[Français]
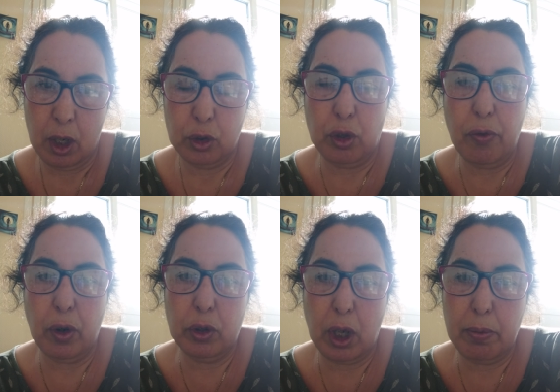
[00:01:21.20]

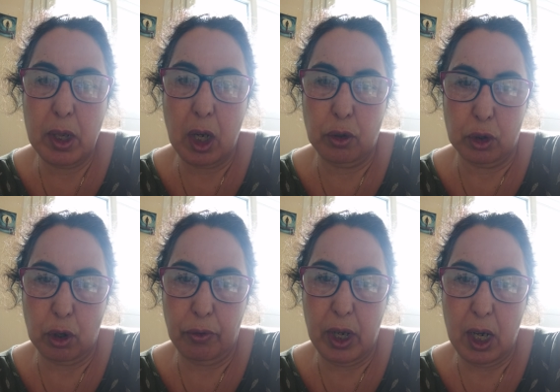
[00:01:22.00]
devant le tribunal de
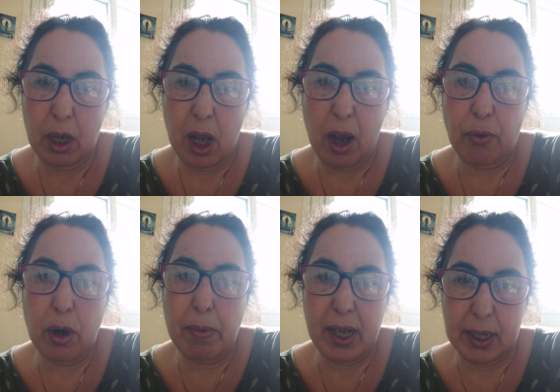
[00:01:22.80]
Chauville, a
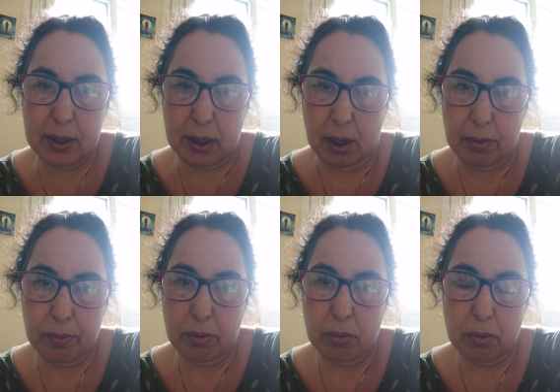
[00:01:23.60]
voulu m'agresser.
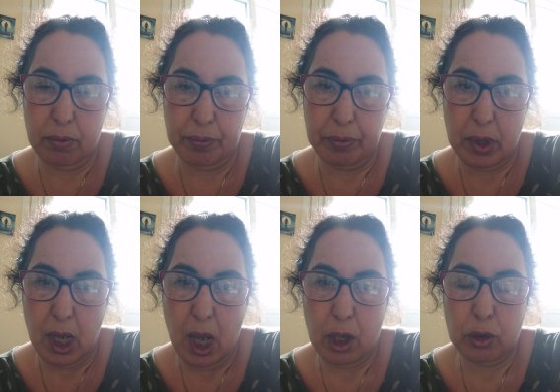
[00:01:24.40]

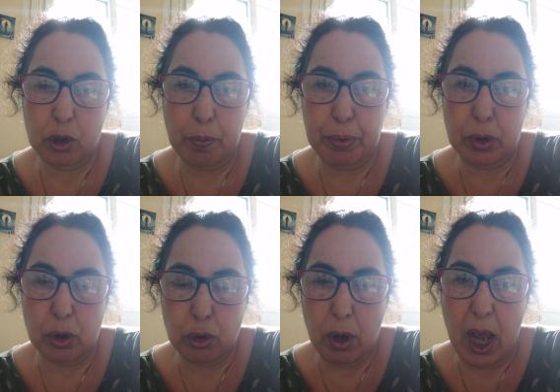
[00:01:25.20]
Depuis
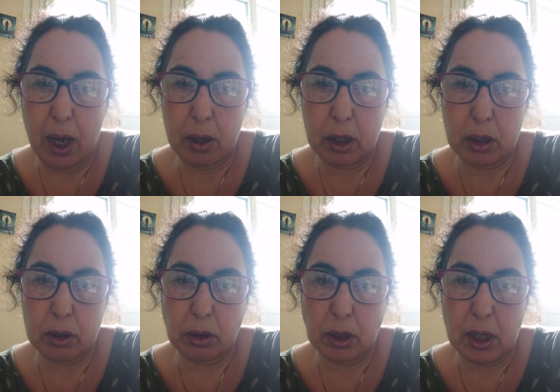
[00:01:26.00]
ce jour-là,
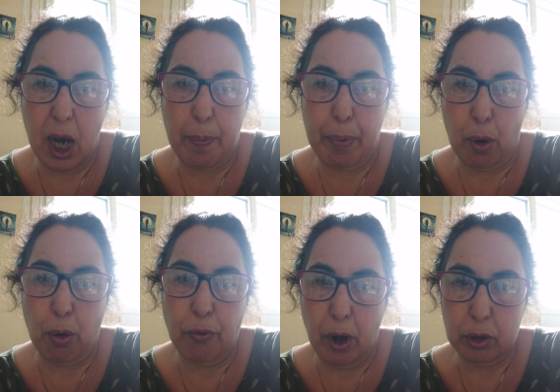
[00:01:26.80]
la peur
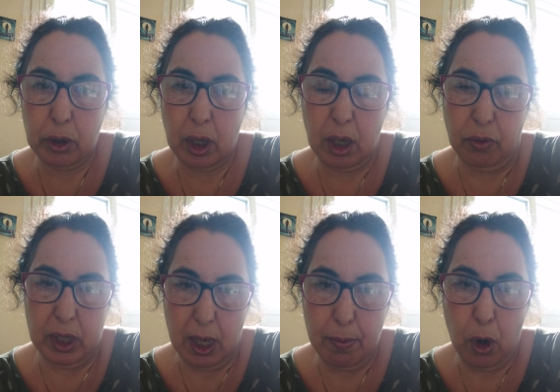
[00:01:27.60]
au ventre,
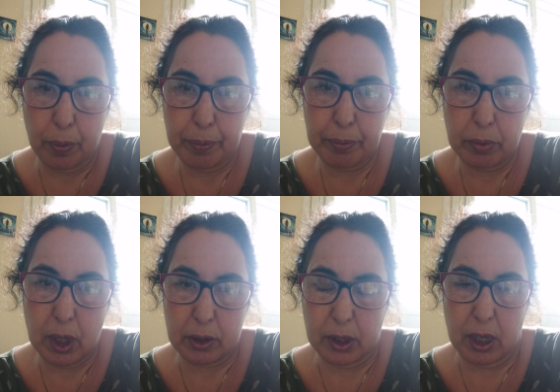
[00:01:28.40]
évidemment,
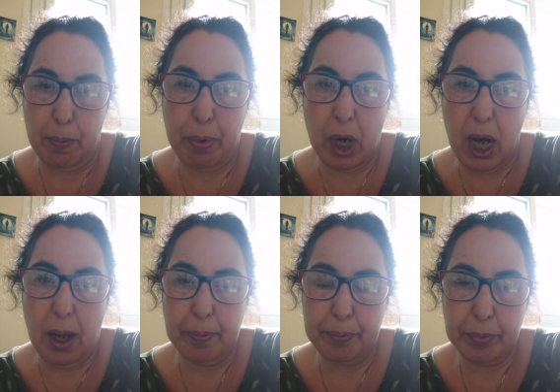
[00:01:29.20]
dans cette
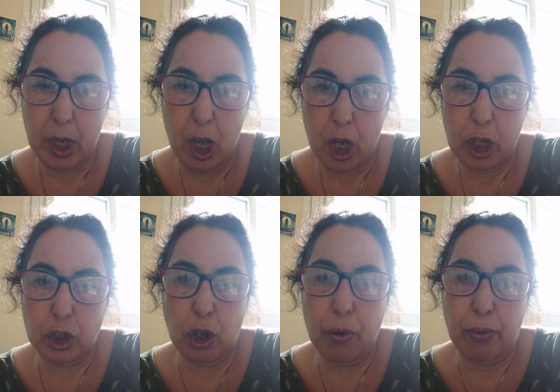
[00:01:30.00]
époque-là.
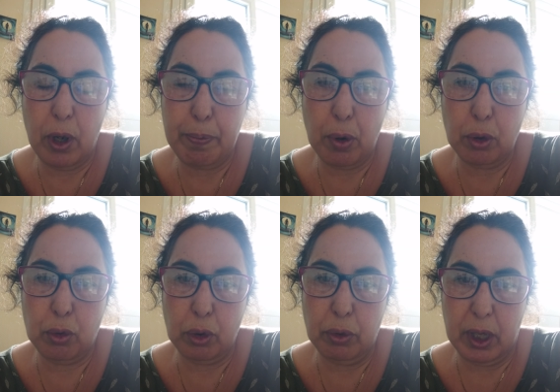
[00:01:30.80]
Je ne voulais plus
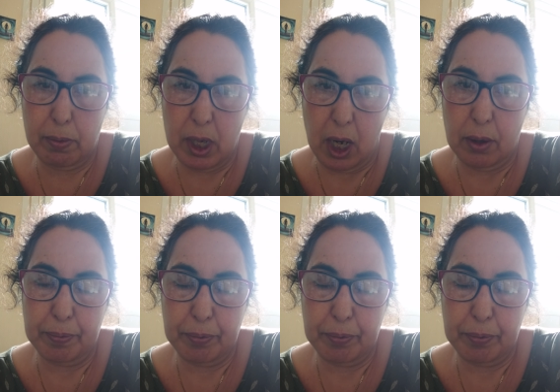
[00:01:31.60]
retourner au tribunal.